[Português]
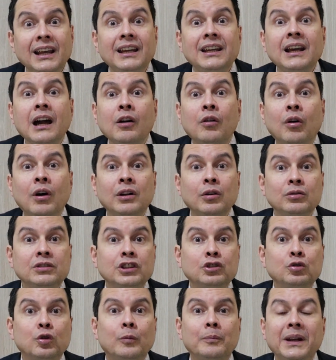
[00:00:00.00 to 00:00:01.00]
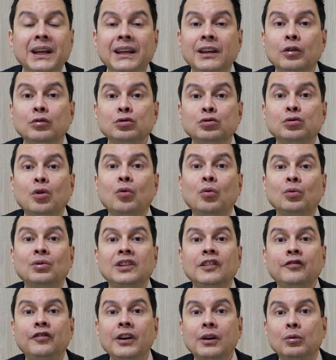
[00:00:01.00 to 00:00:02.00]
e agora eu descobri que eu estou com
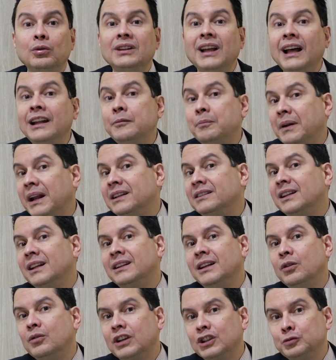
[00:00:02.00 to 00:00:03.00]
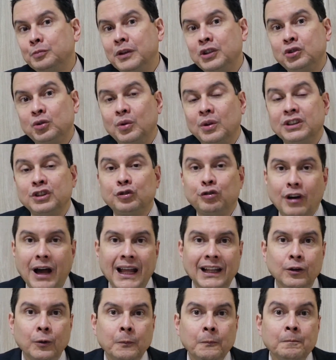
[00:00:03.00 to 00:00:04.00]
dificuldade para entender o que as pessoas
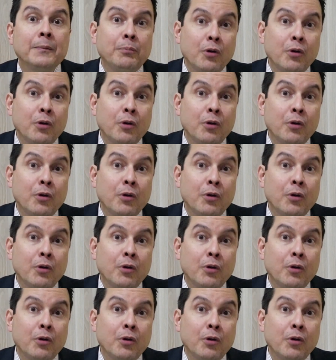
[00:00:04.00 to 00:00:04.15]
falam